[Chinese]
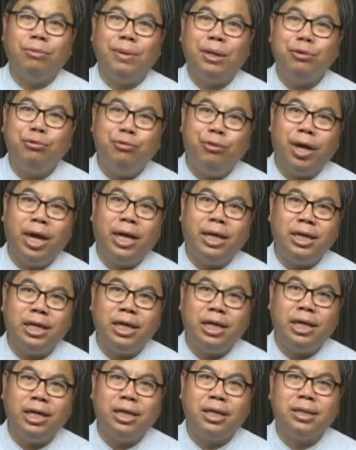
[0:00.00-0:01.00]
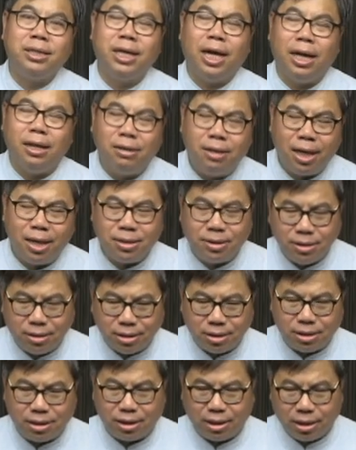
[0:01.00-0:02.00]
们愿意承认
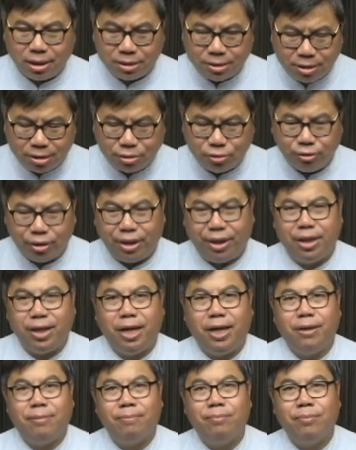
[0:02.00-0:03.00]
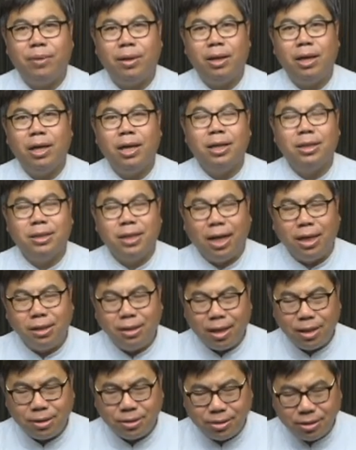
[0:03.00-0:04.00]
自己是罪人，承
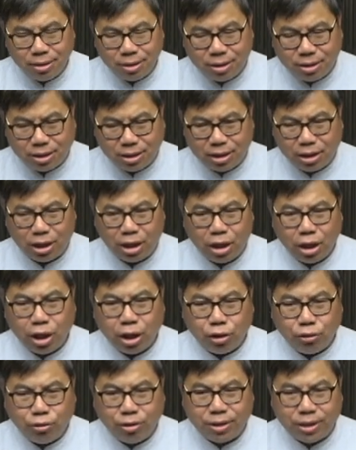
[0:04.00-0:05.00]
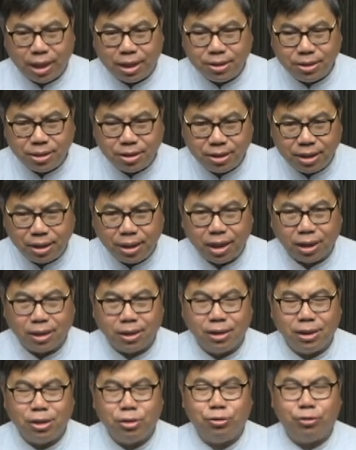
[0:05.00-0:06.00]
认自己与神之间的
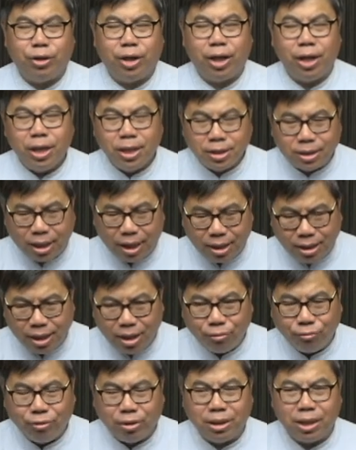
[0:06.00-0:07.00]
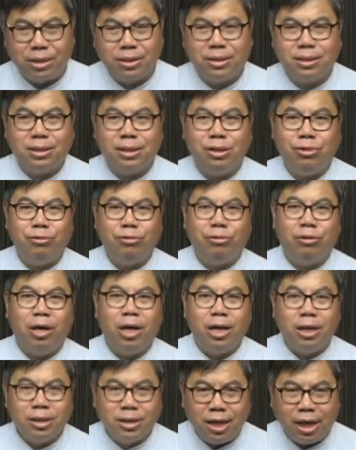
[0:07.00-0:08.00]
隔绝，承认我的私欲，
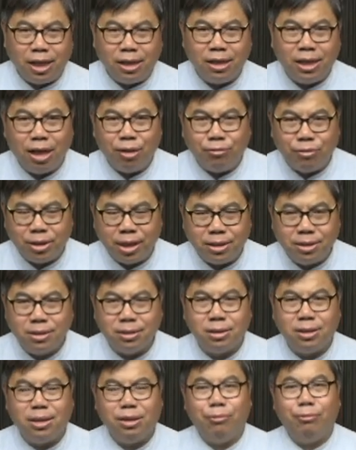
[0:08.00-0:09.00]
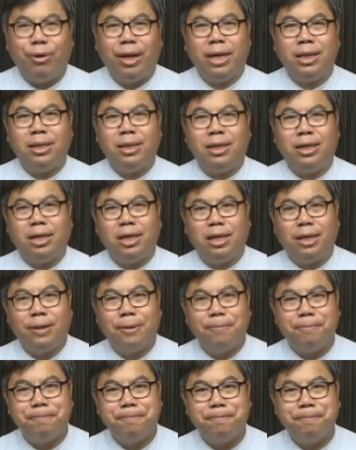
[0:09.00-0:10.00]
承认我的自以为意，
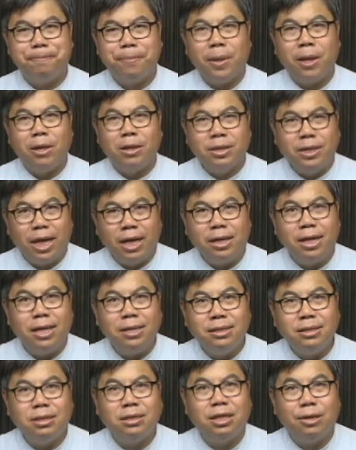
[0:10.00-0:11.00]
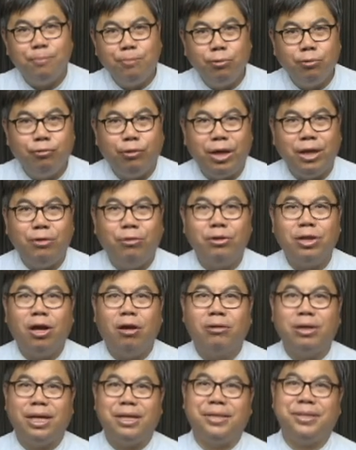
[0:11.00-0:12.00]
承认自己不归荣
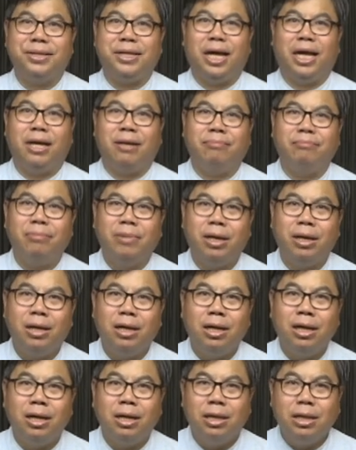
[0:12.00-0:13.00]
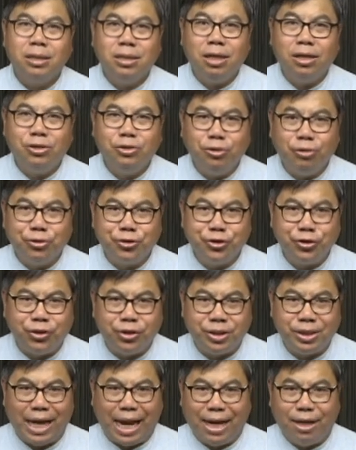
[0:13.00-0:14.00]
耀给神。这就是
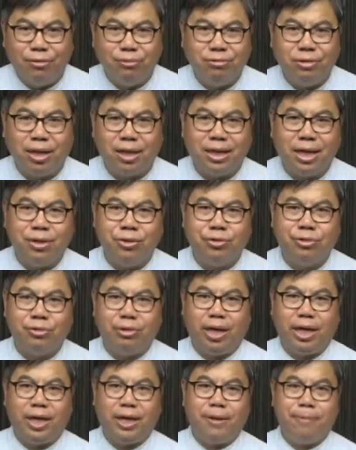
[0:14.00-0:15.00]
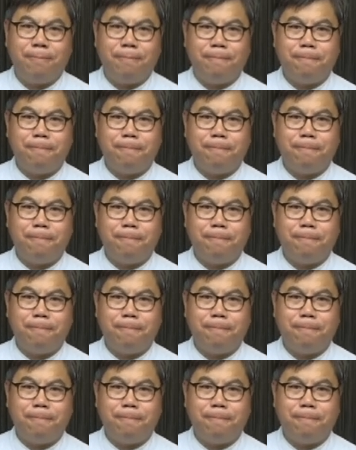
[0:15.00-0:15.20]
窄路的跟随，